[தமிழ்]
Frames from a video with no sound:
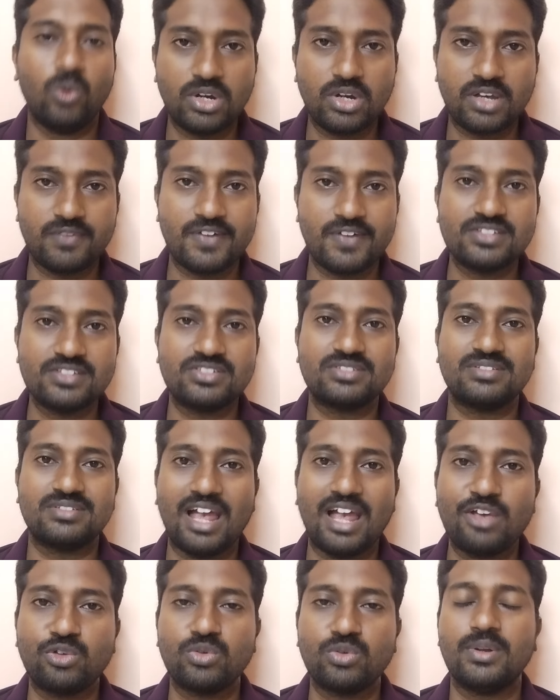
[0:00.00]
ஓகே ஃப்ரெண்ட்ஸ்
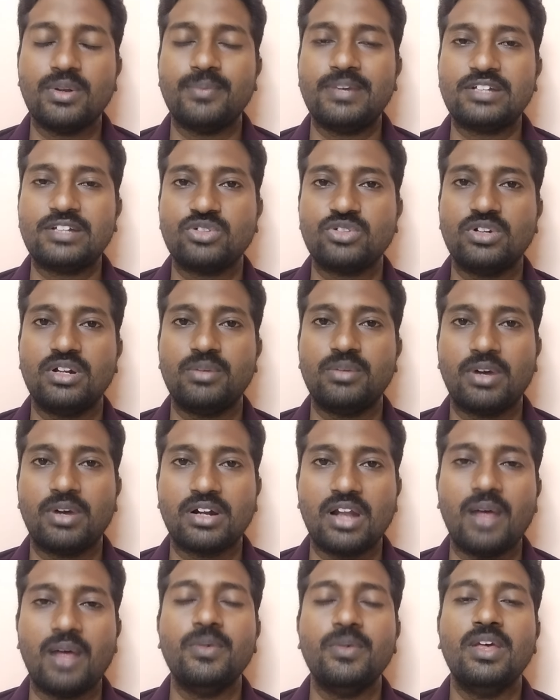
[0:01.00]
தேங்க்யூ நம்ம நெக்ஸ்ட் வீடியோவில்
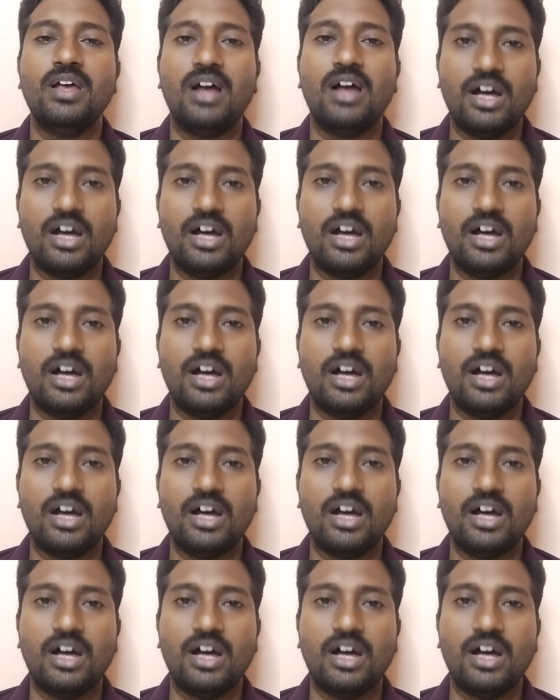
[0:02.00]
பார்க்கலாம்